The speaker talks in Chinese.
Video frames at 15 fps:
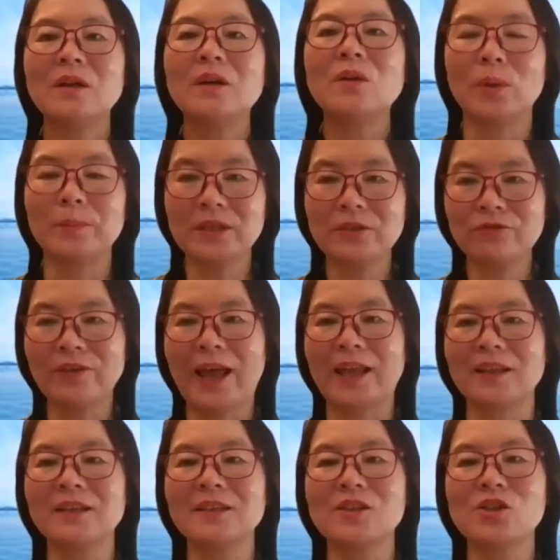我们的
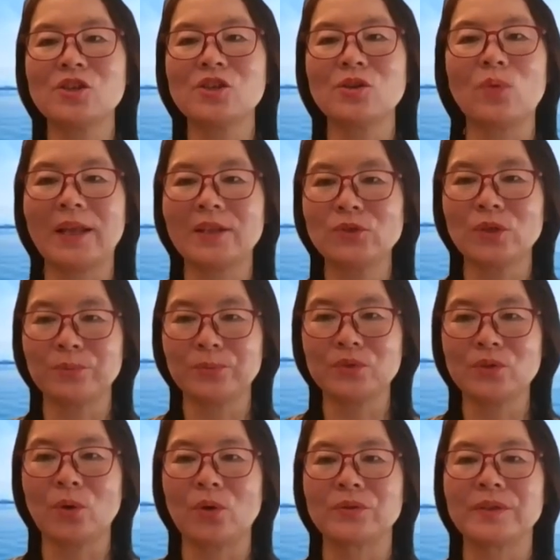反应是完全不
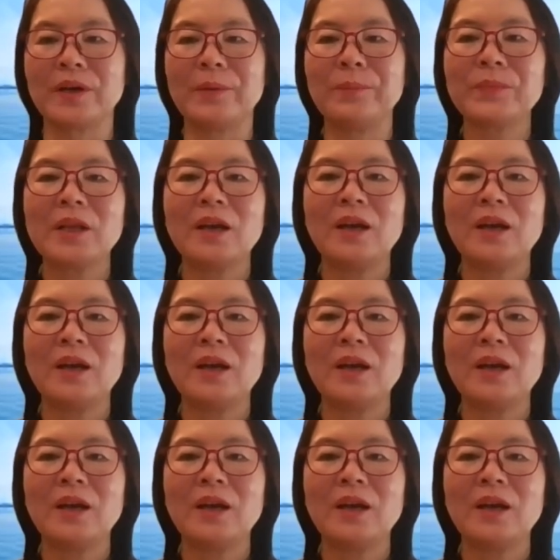同的。